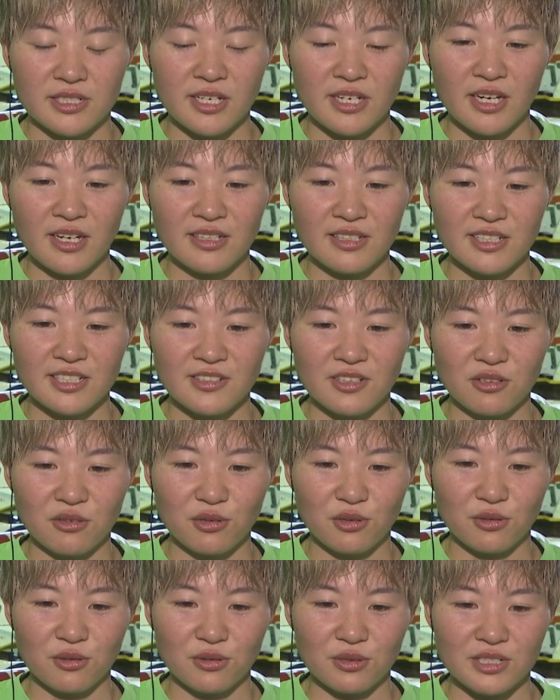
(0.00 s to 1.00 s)
前半レースは乗
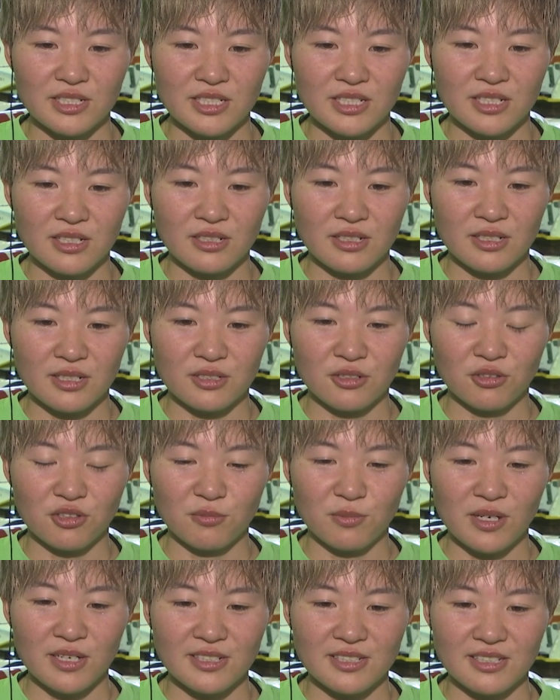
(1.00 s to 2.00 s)
り心地ちょっ
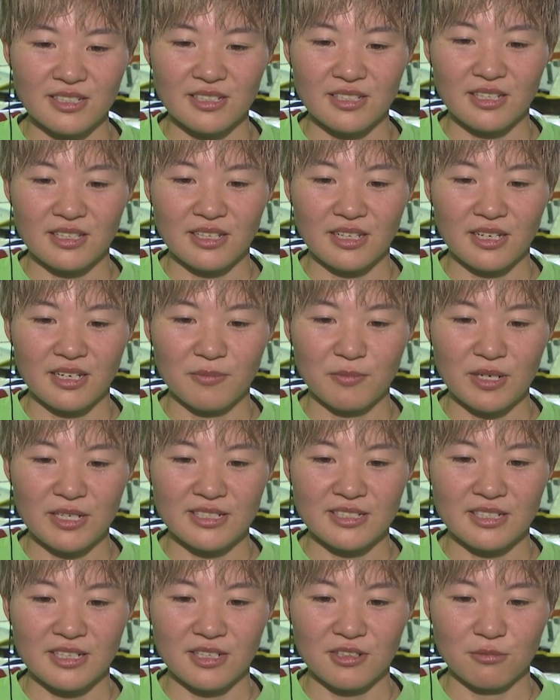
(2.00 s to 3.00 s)
と回りすぎてていまい
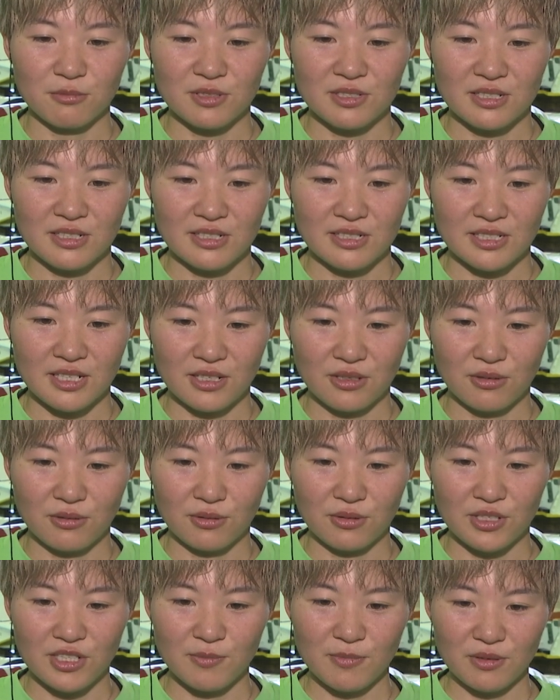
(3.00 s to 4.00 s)
ちだなと思ってたんですけ
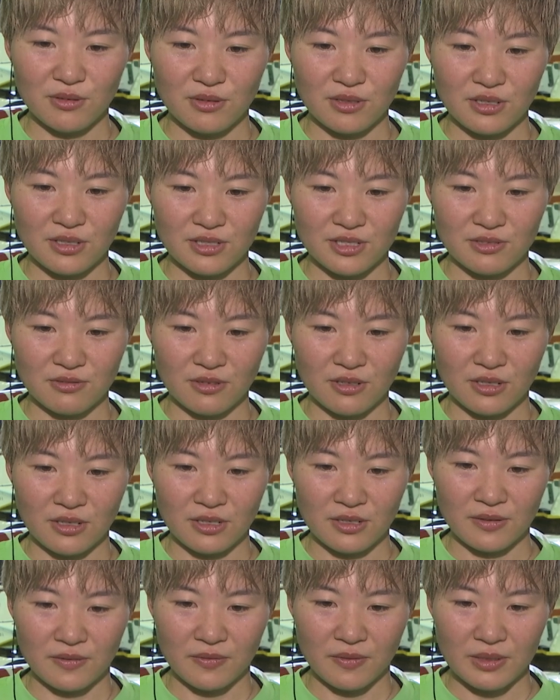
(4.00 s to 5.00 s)
ど、今のレース
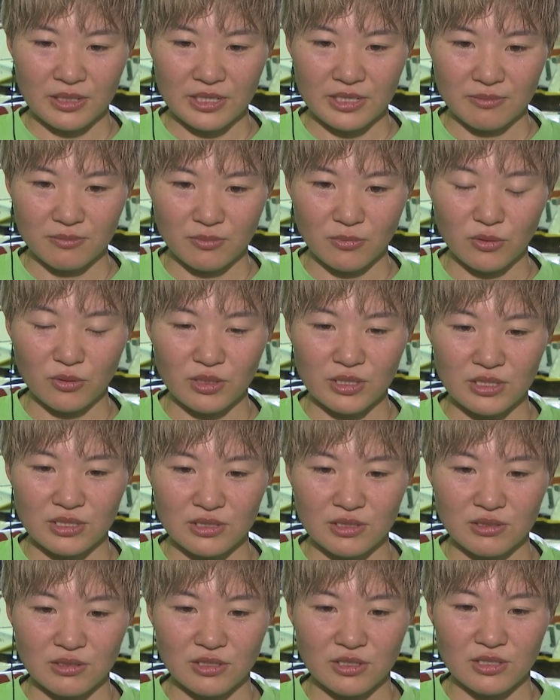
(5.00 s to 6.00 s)
はもう1
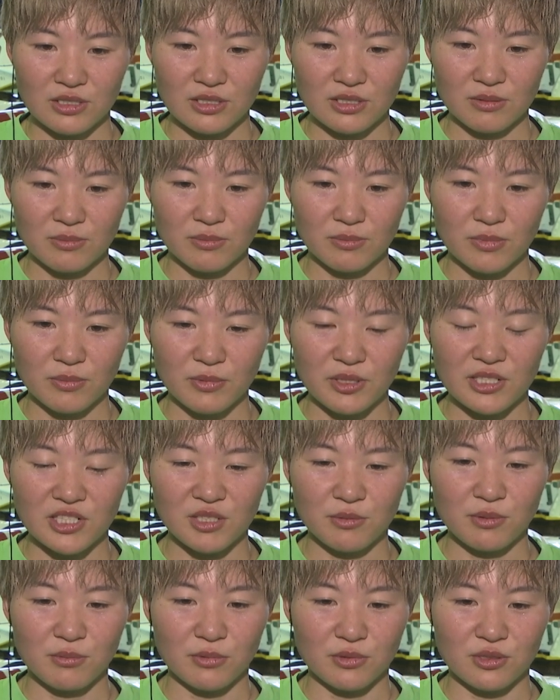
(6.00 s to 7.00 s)
周、2
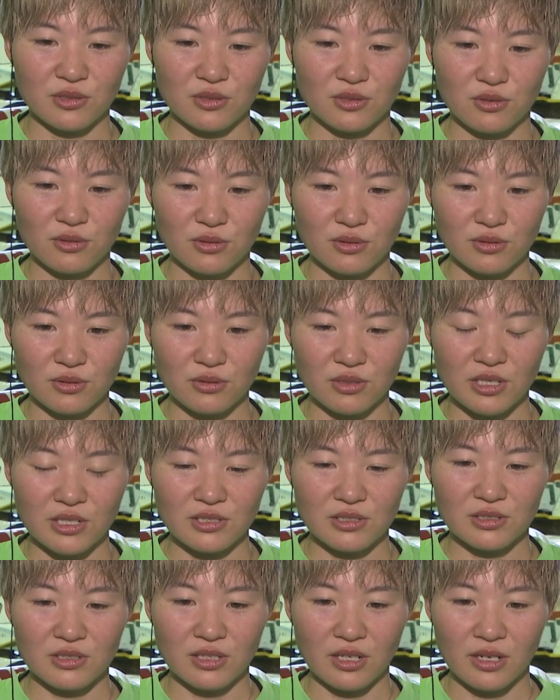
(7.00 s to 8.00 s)
周目もずっと乗りや
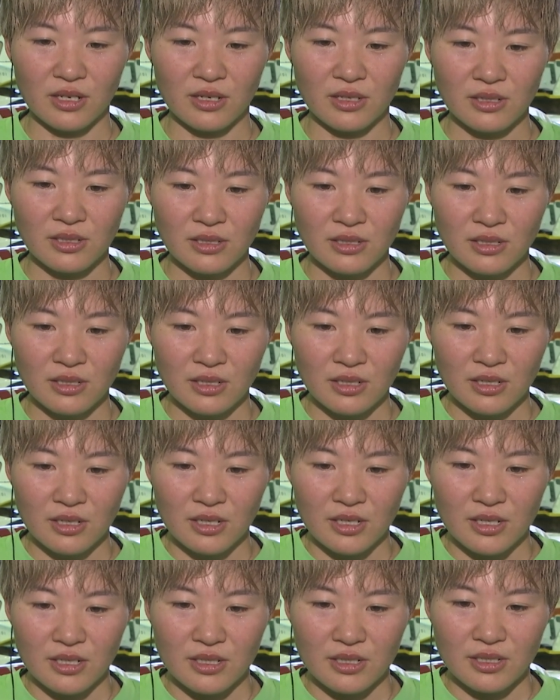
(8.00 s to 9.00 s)
すくて、はい、
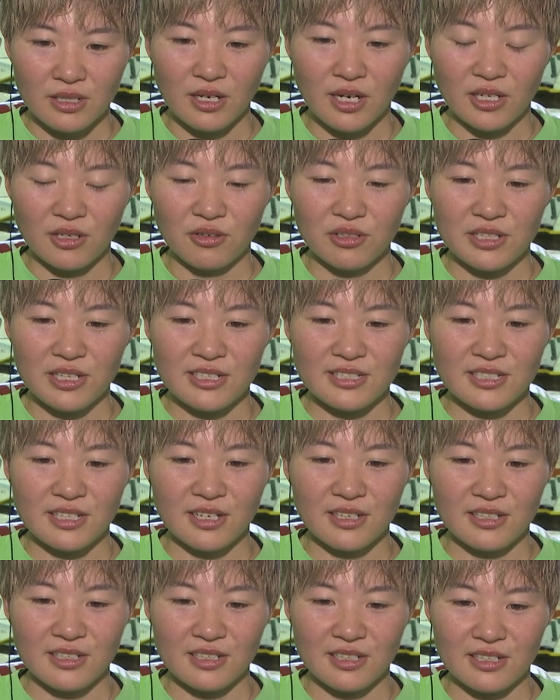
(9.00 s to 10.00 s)
なんか乗りやすさ
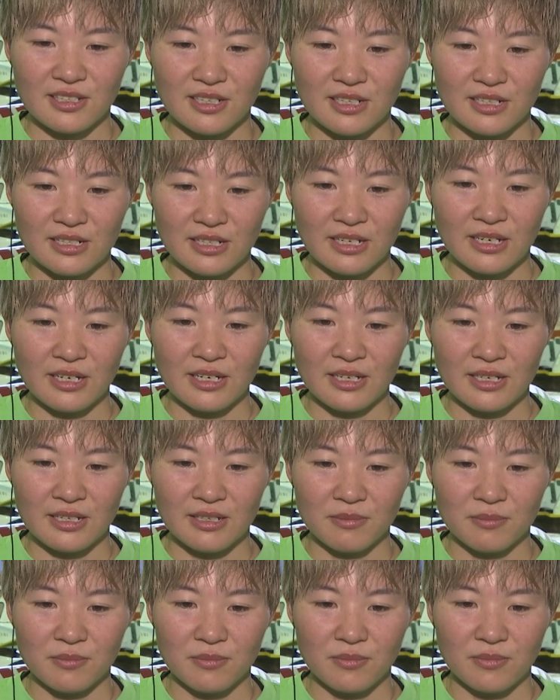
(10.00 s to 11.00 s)
が出てきたんで、
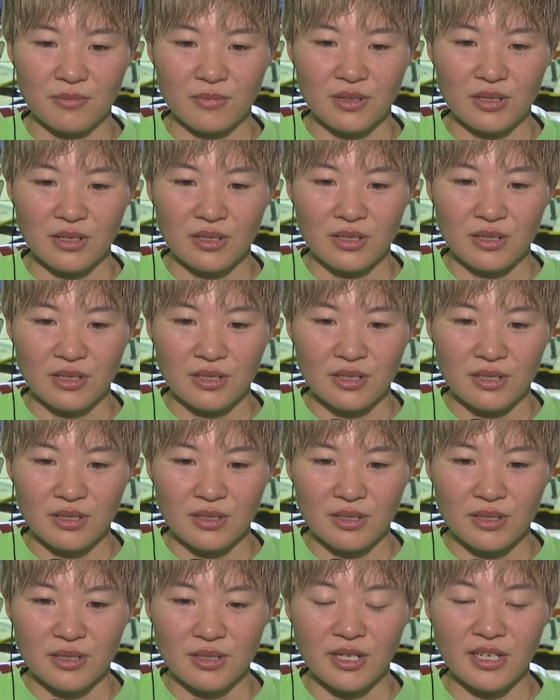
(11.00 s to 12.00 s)

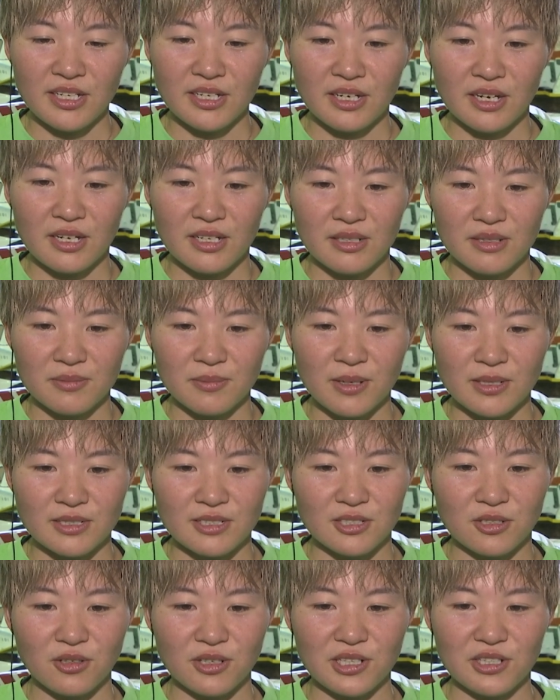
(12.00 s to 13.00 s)
何が、まあ、
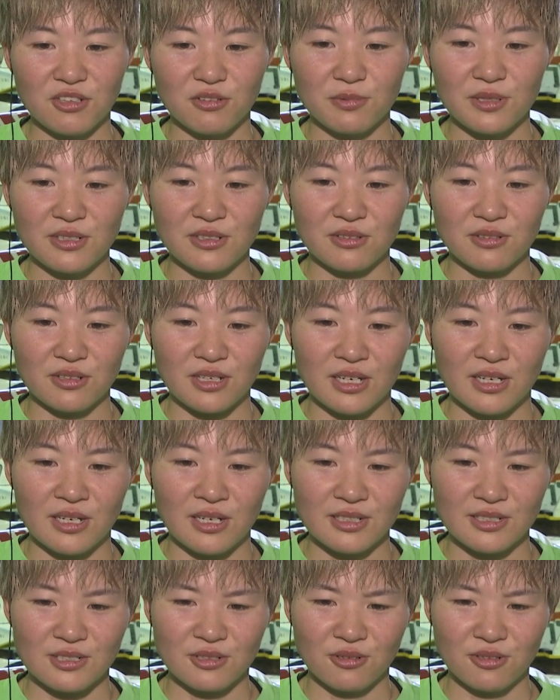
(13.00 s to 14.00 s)
すごい伸びると
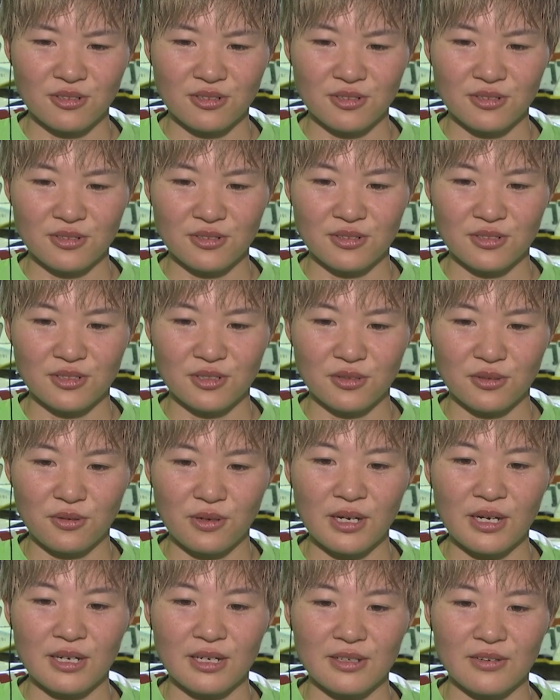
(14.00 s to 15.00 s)
かそういうの
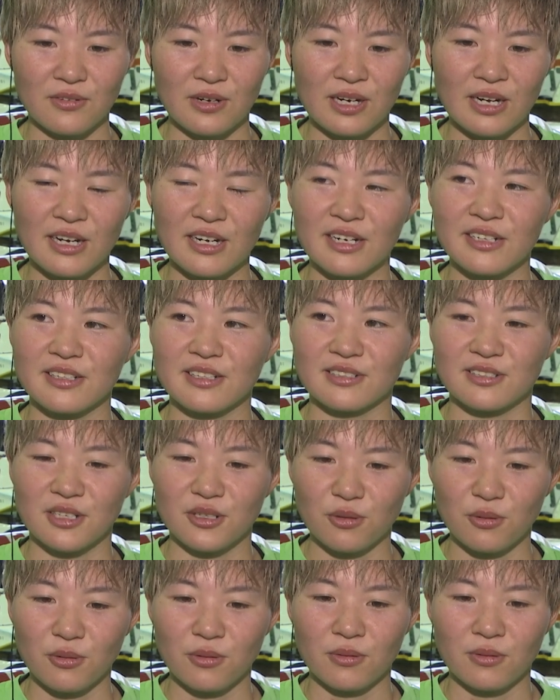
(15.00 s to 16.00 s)
はわからないんですけ
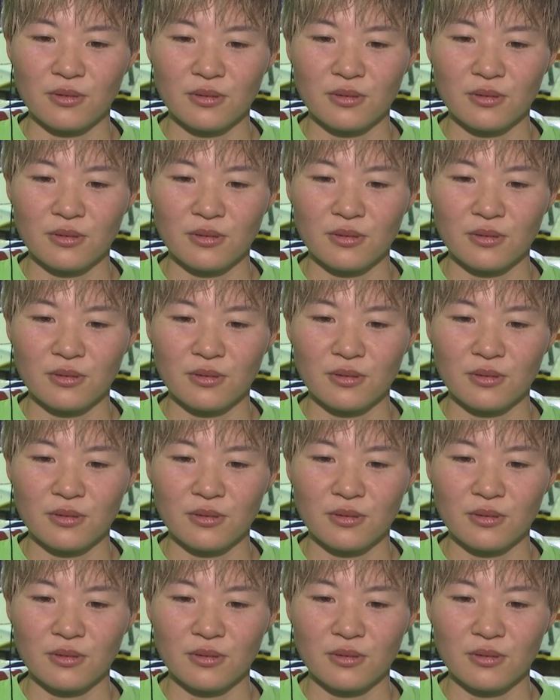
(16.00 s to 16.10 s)
ど、